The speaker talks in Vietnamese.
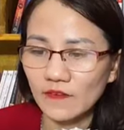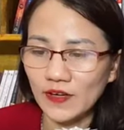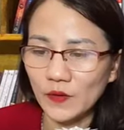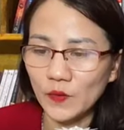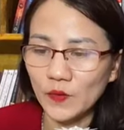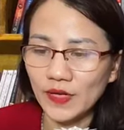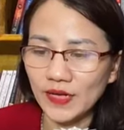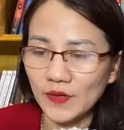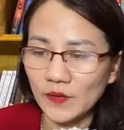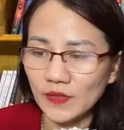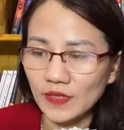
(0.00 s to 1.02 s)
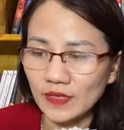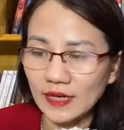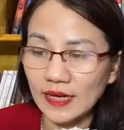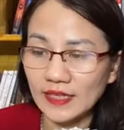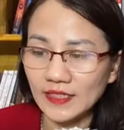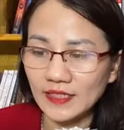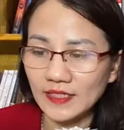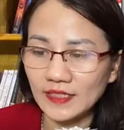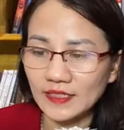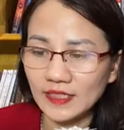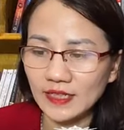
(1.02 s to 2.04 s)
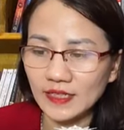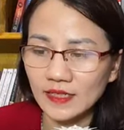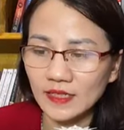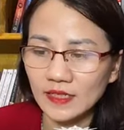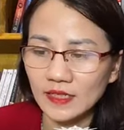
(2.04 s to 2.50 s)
và phản hồi này có thể cải thiện tình trạng